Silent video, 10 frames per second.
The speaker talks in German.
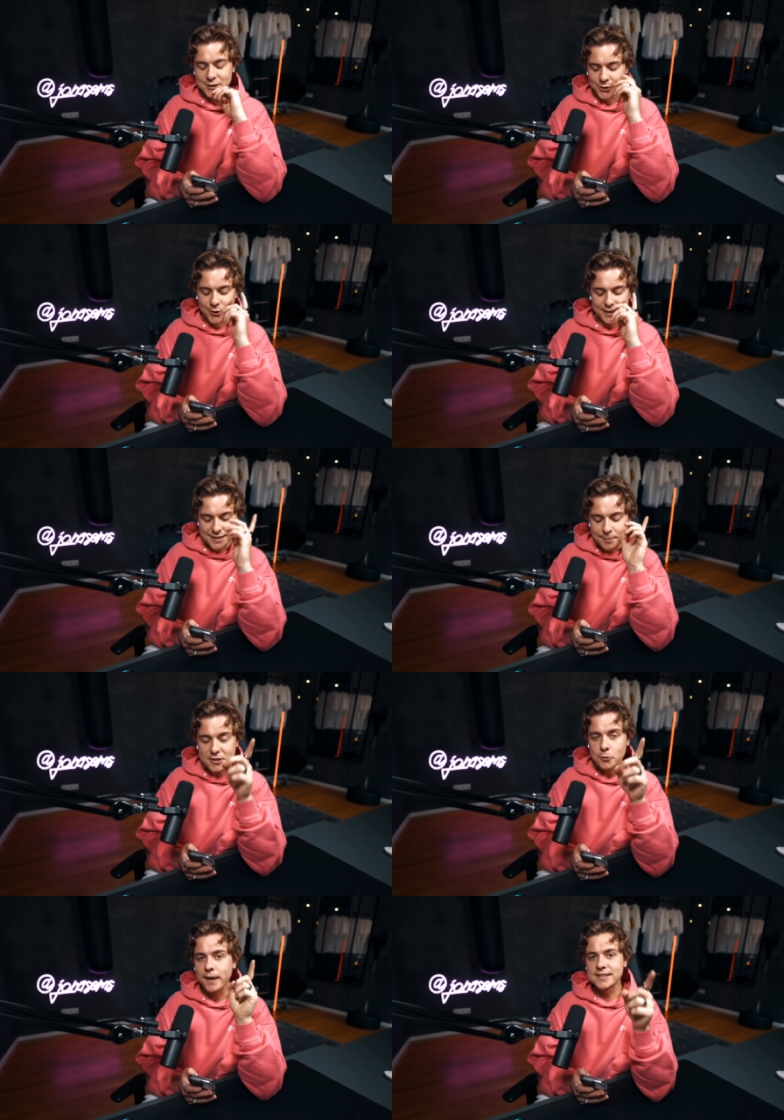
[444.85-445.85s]
So, das gibt
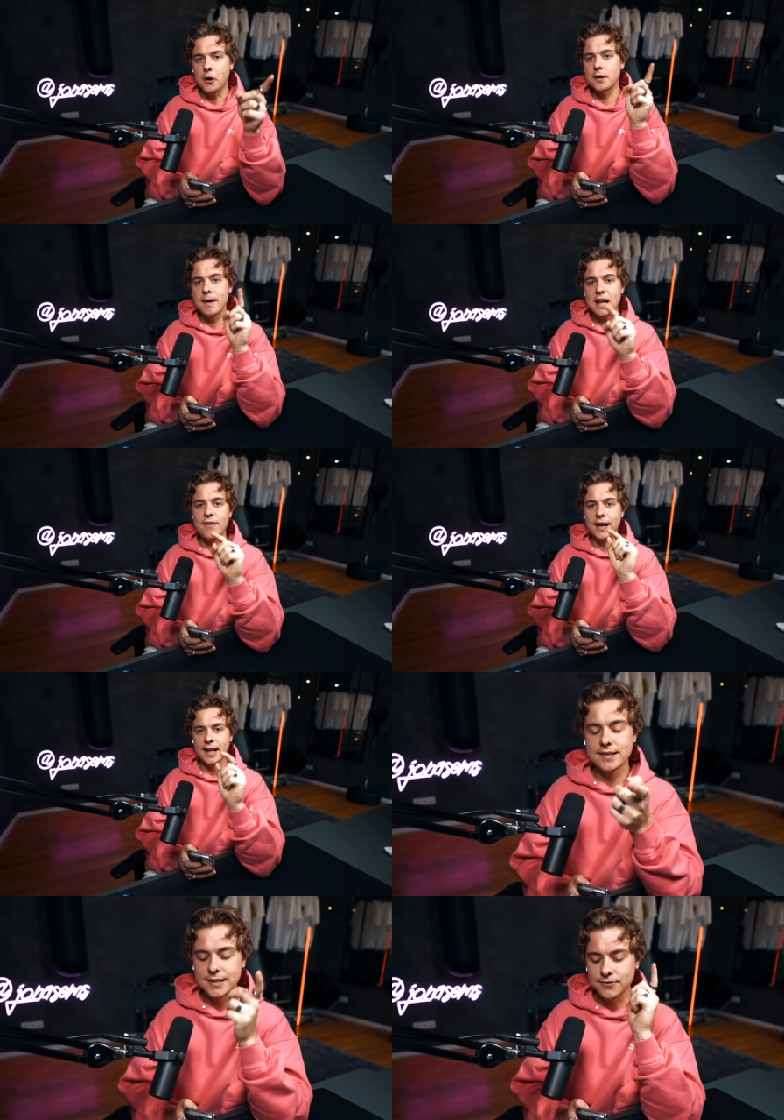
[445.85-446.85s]
es übrigens auch in
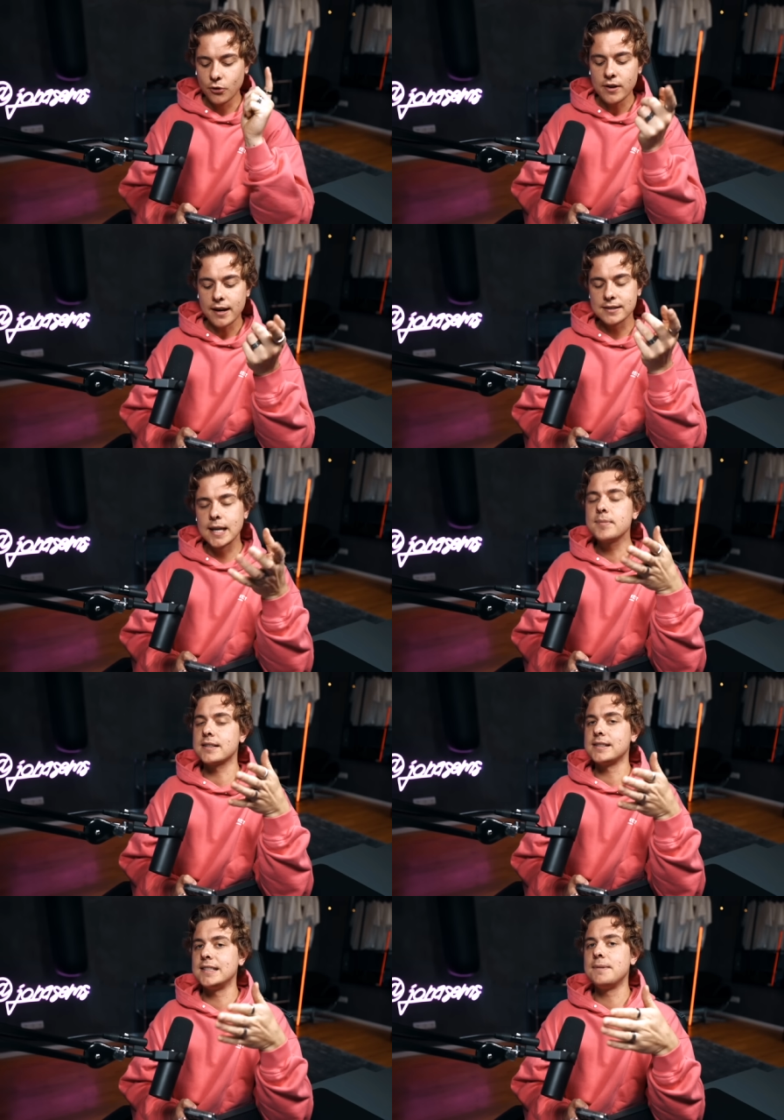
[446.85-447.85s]
Männervariante, nicht wundern. Es gibt
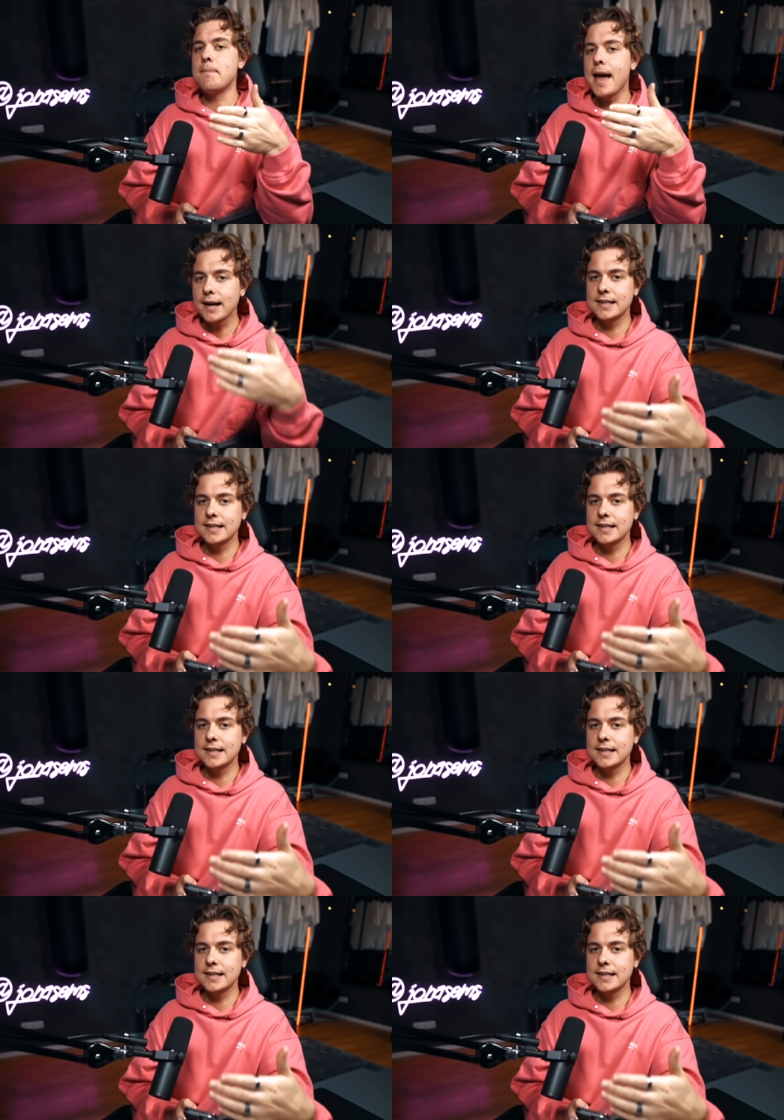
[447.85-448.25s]
tatsächlich mehr